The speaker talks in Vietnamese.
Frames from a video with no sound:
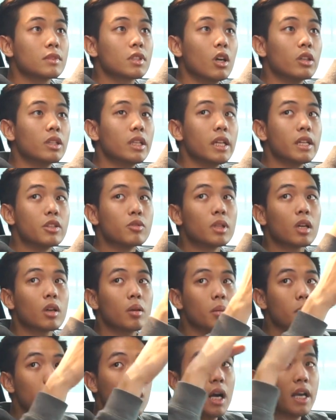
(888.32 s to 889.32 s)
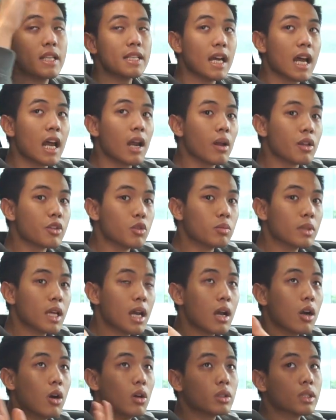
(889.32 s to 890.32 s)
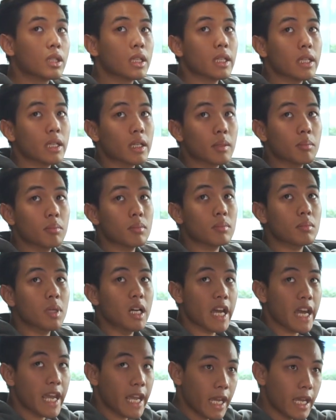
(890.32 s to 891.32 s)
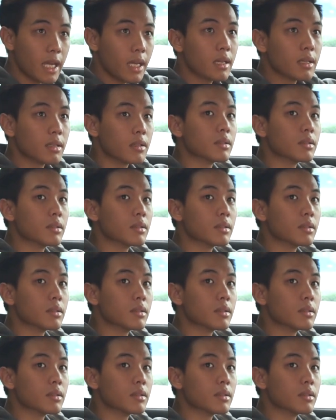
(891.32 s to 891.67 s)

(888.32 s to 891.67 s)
có thể chúng ta có thể mở hết ra là chúng ta có thể mở hé